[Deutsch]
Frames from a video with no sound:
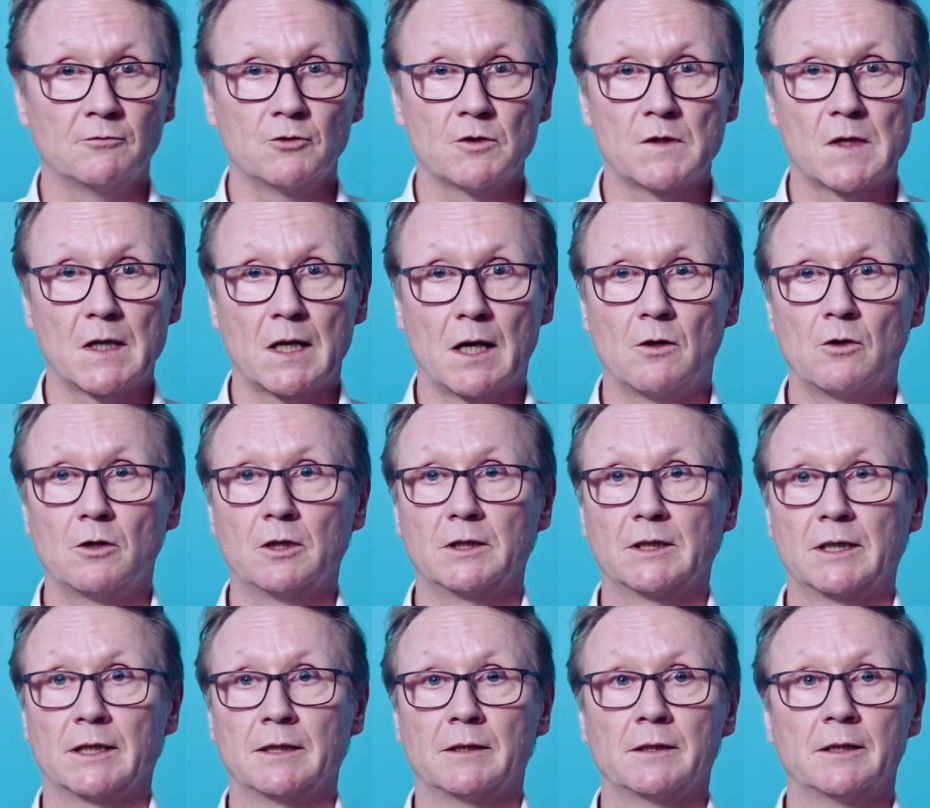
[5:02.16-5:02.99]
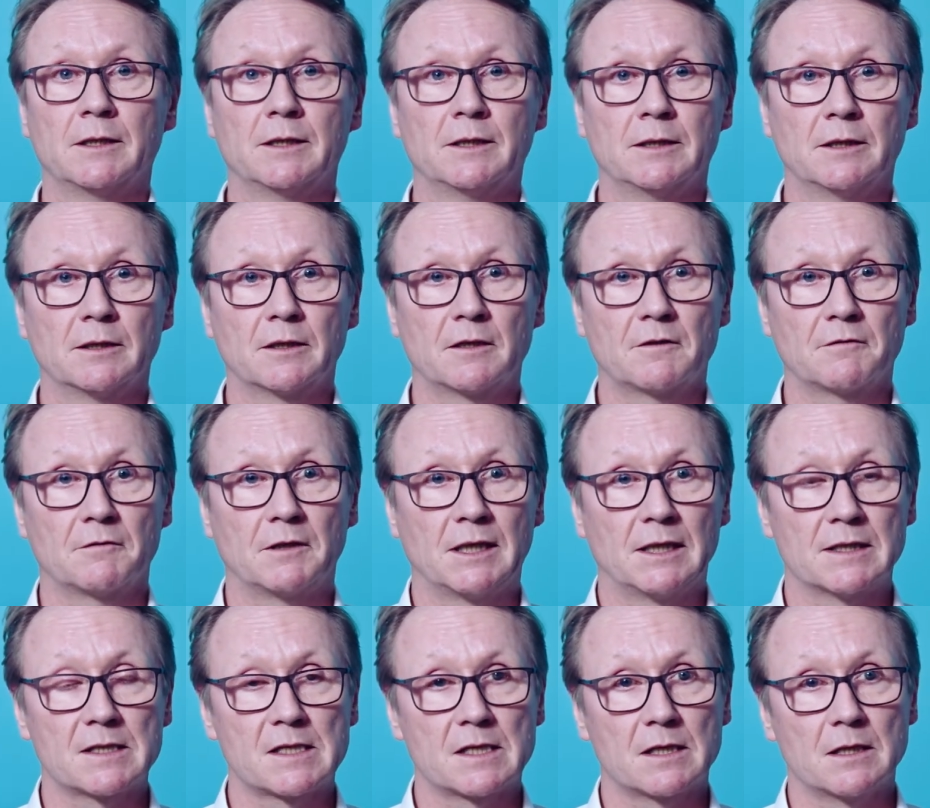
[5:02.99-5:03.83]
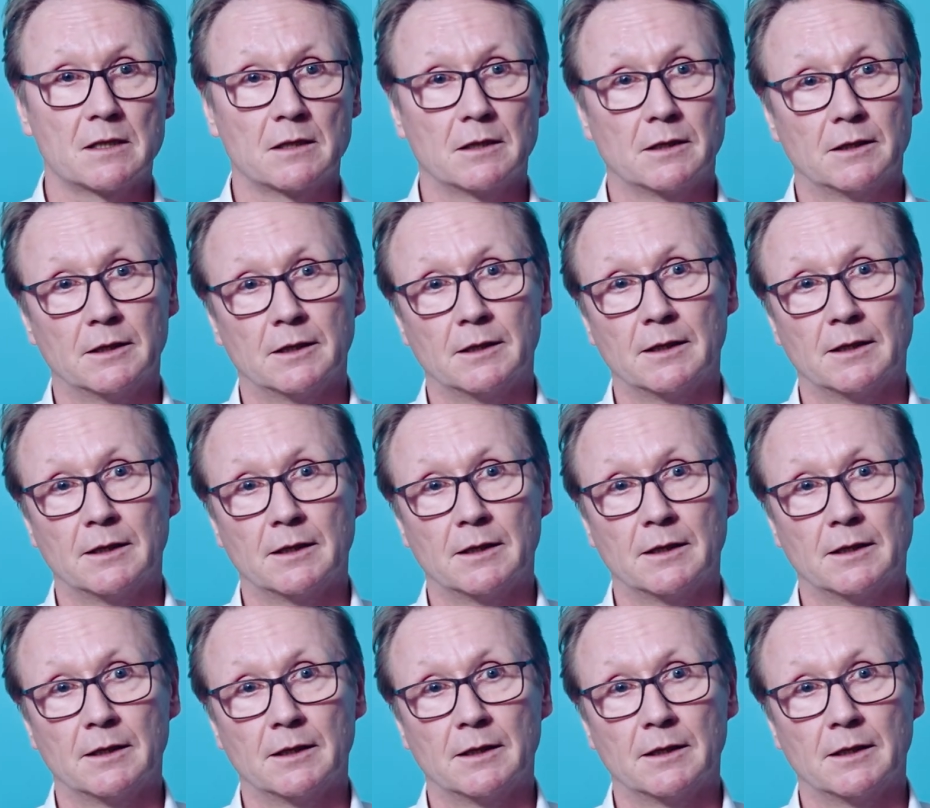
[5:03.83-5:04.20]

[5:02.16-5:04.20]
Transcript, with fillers: wo sich auch dann äh, quasi äh,